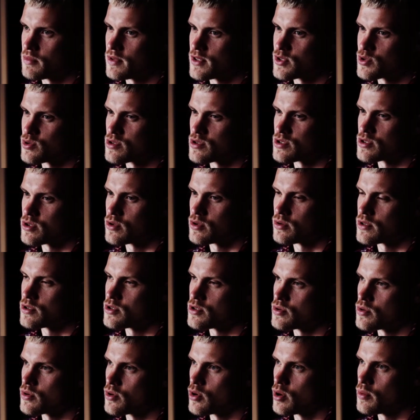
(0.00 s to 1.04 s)
Nếu tôi ghi
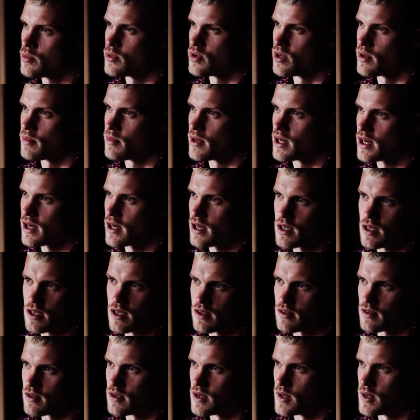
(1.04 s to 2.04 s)
bàn, tôi thực sự cảm thấy hạnh